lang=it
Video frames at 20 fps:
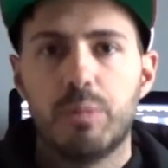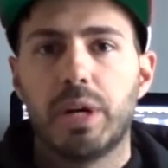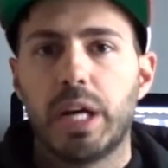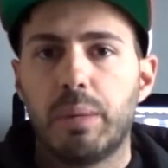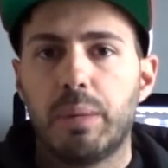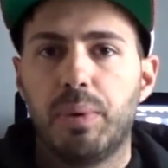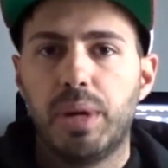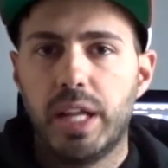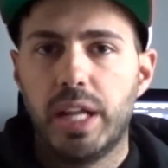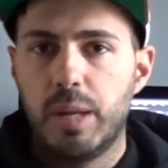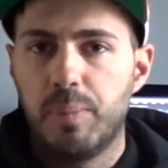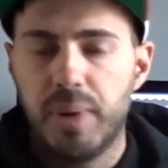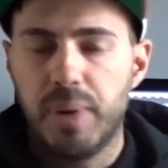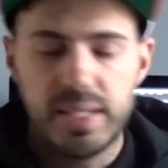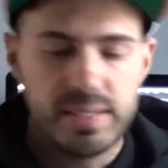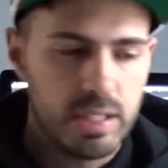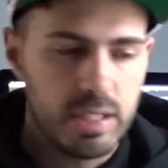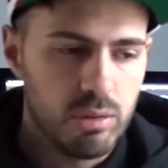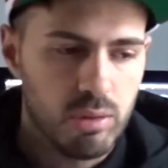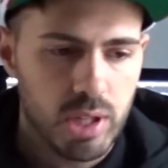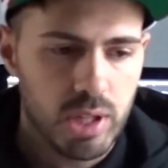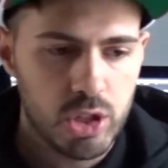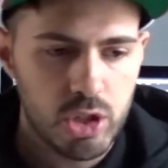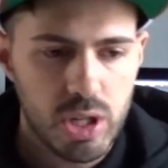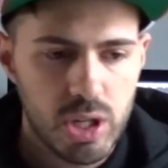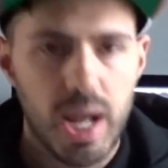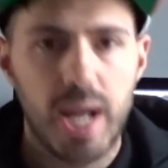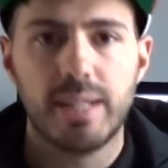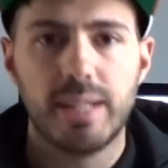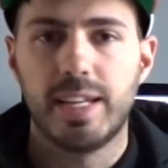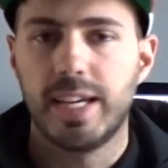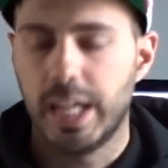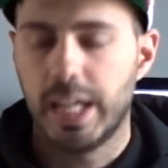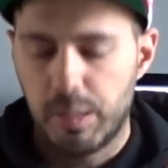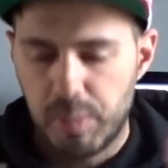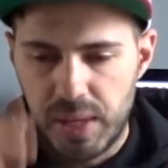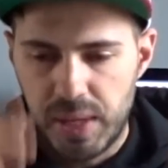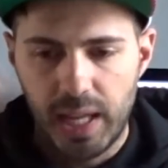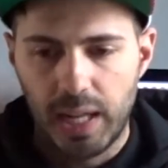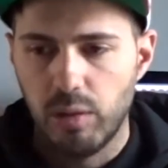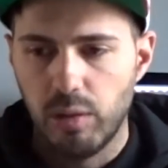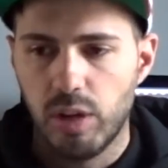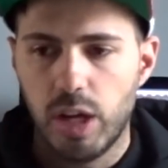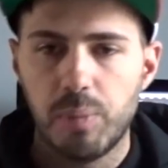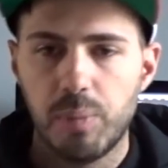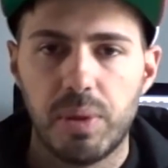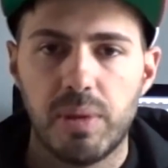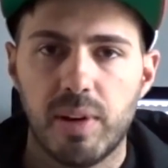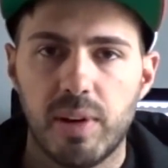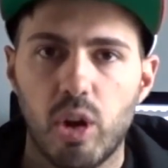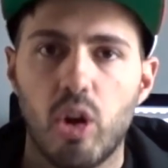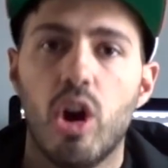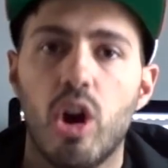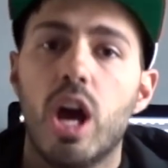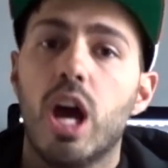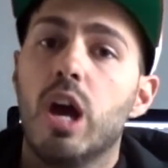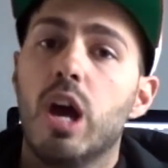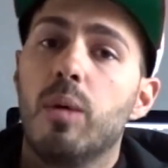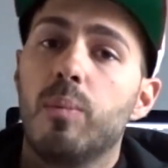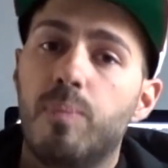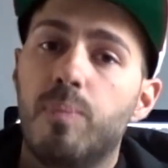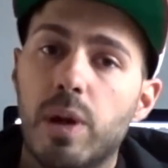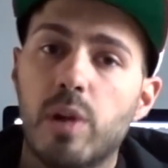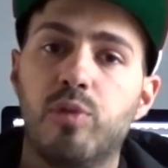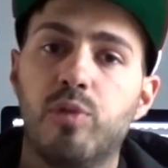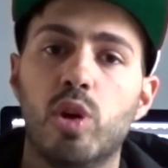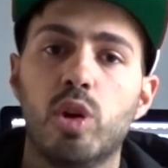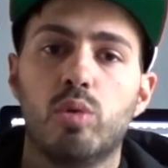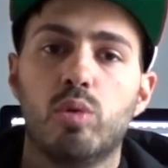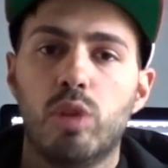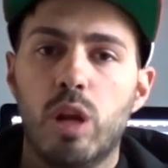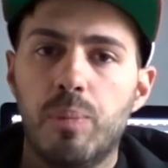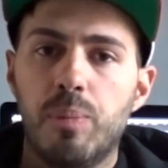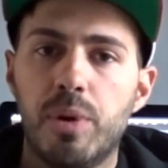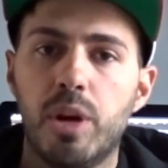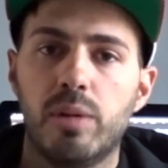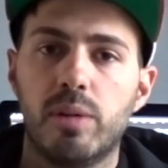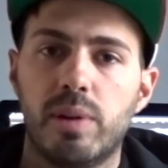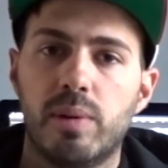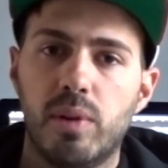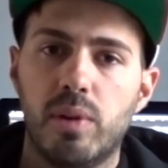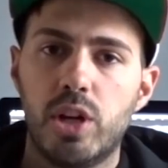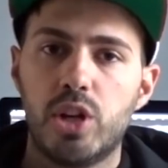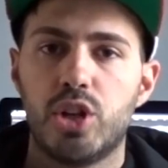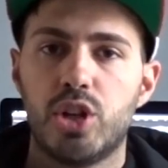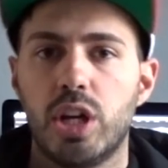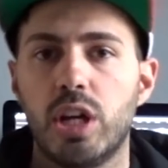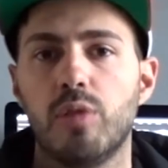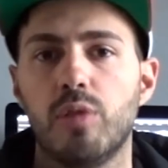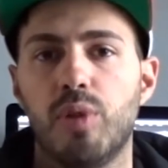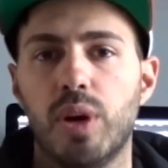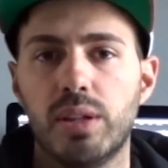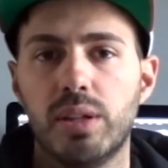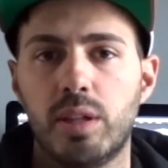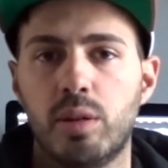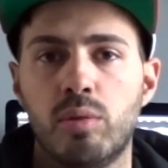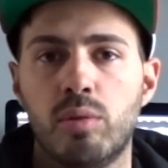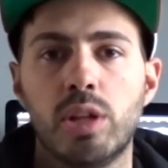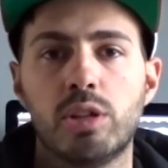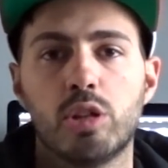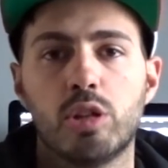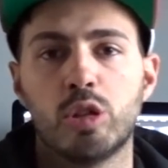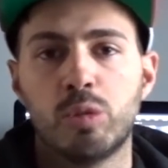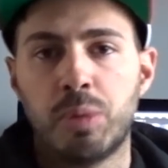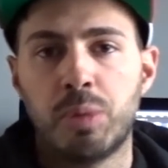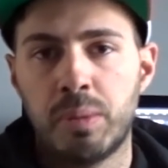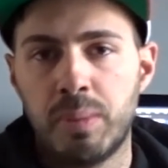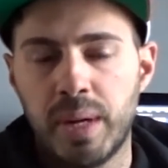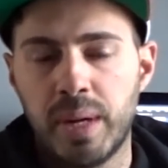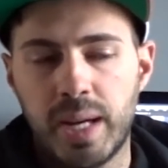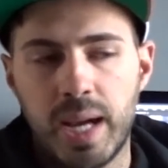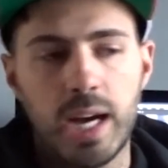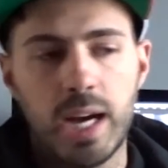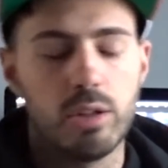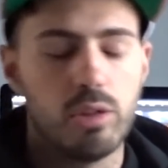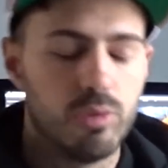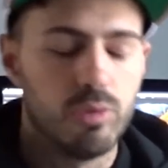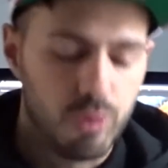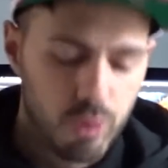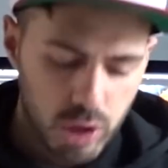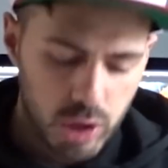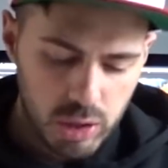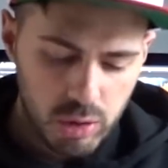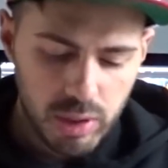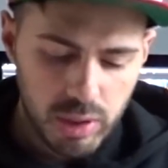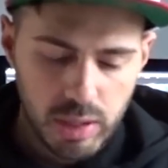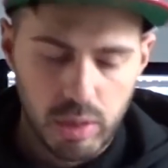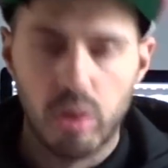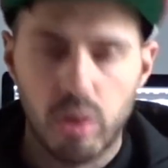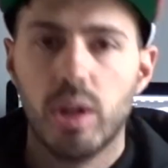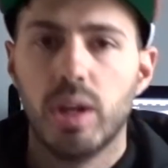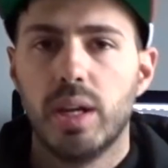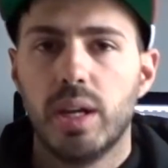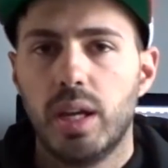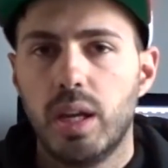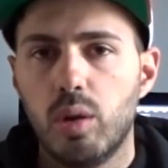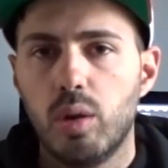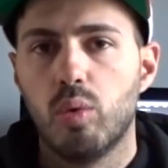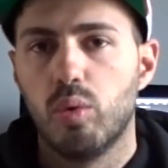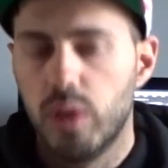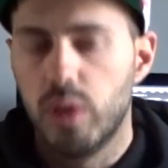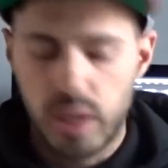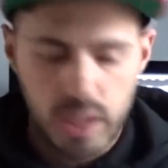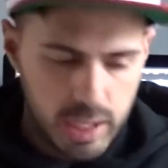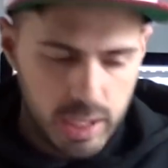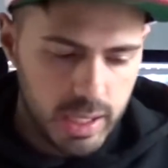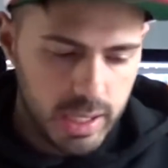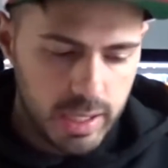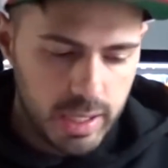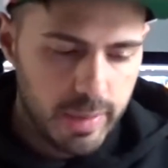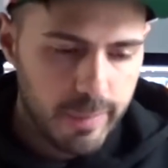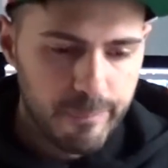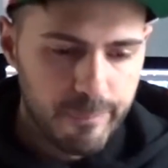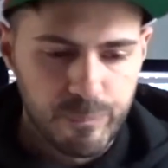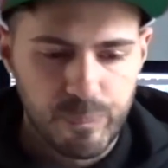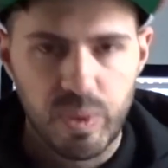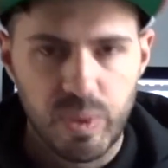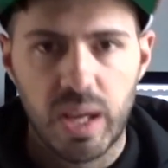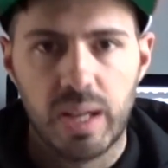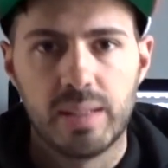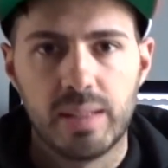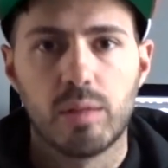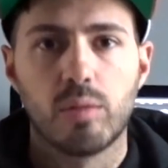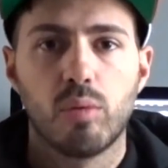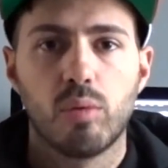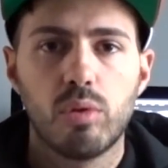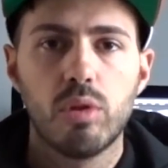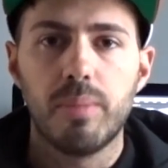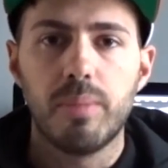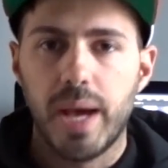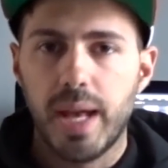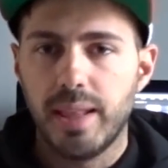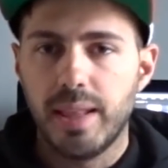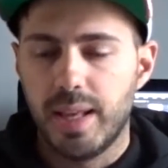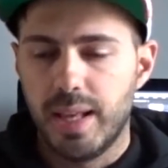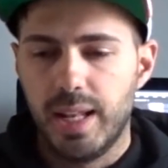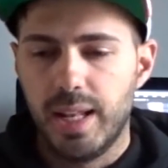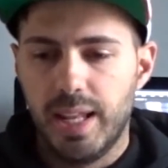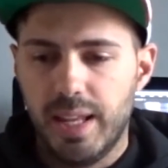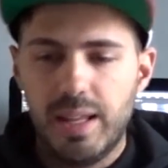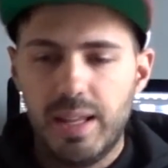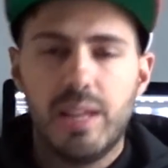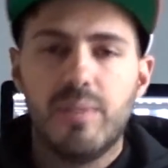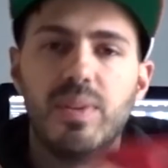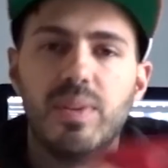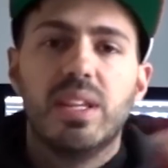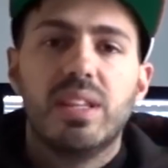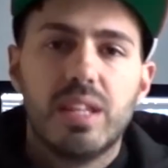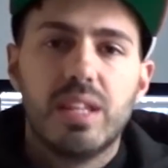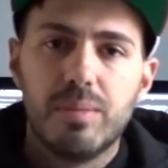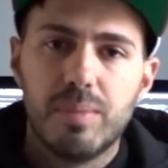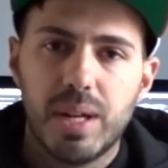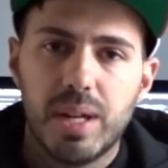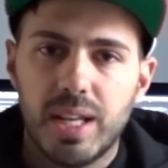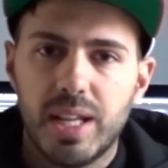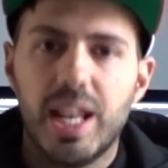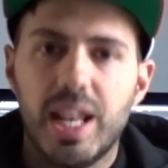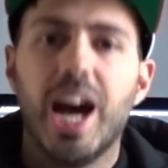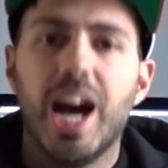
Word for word: perché poi le riprese erano cancellate, i carabinieri non capivano. Per fortuna però avevo le scene fatte in un altro supermercato fuori Torino in cui eh, è andato tutto bene e le, le, vittime le